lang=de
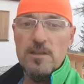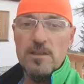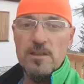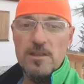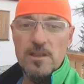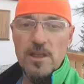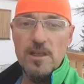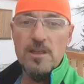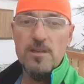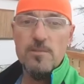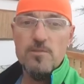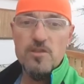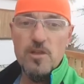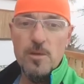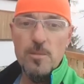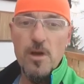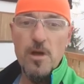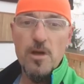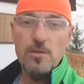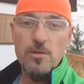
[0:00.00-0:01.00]
ich denke im
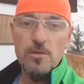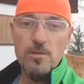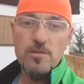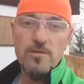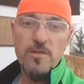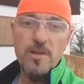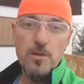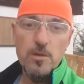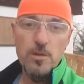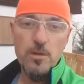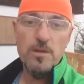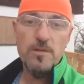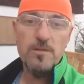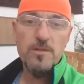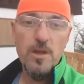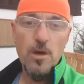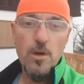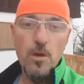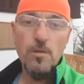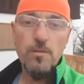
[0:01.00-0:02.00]
Sommer und wenn die Hütte
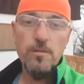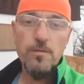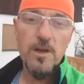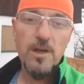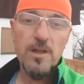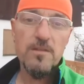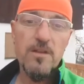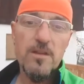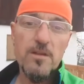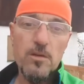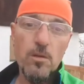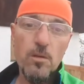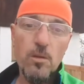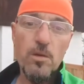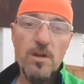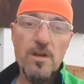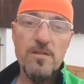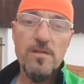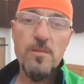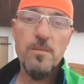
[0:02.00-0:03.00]
wieder offen hat, wenn
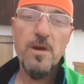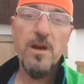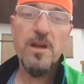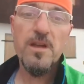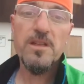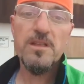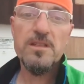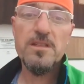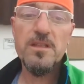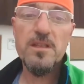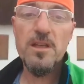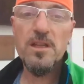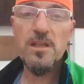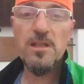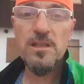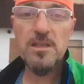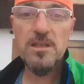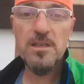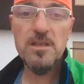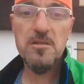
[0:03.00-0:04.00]
Corona vorbei ist,
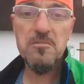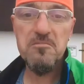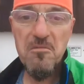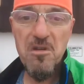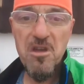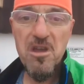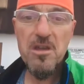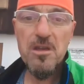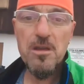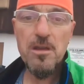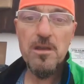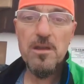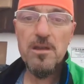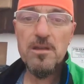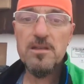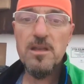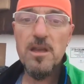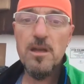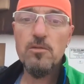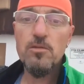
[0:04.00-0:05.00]
sicherlich äh,
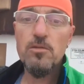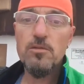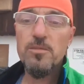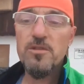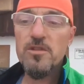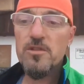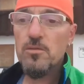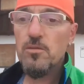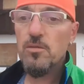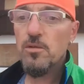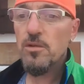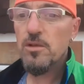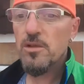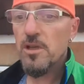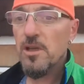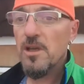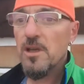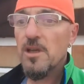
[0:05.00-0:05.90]
sehr gut besucht,